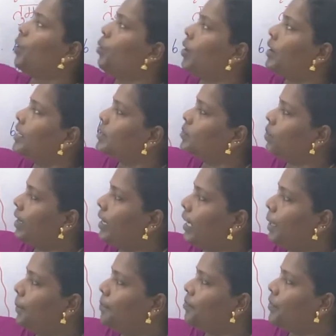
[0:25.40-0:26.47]
வாட் இஸ் யுவர்
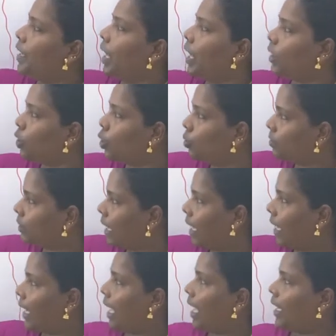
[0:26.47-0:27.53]
நேம்
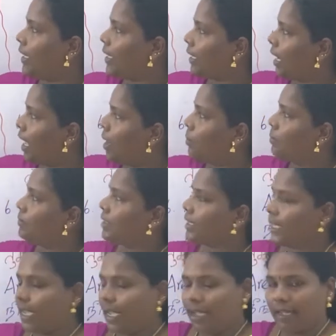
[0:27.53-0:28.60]
தும்ஹாரா நாம்
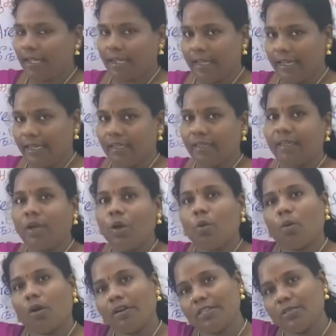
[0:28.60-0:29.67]
கியாகை
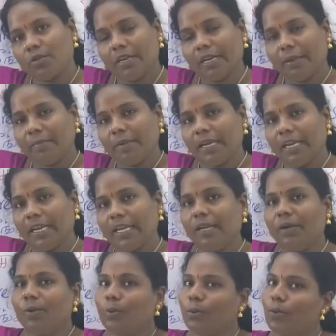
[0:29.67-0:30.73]
வாட் இஸ் யுவர் நேம்னா என்ன
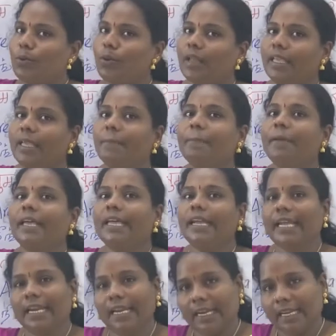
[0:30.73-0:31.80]
உன்னுடைய பேர்
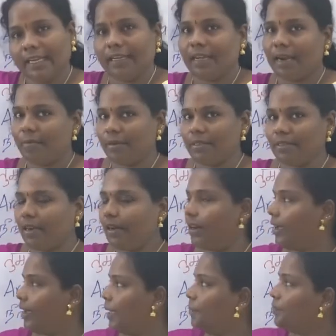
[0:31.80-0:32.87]
என்ன அப்படின்னு
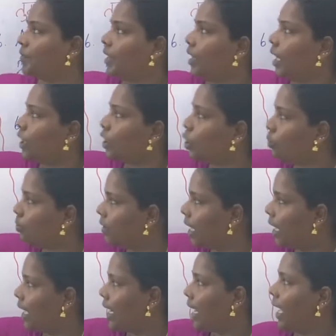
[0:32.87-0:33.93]
சொல்கிறாங்க
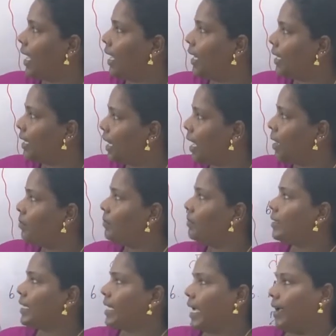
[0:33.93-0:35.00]
தும்ஹாரா நாம்
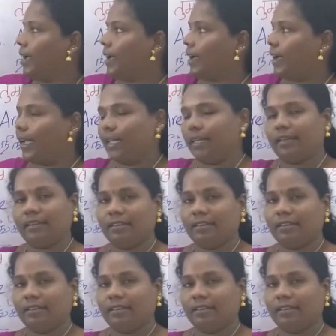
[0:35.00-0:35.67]
கியாஹை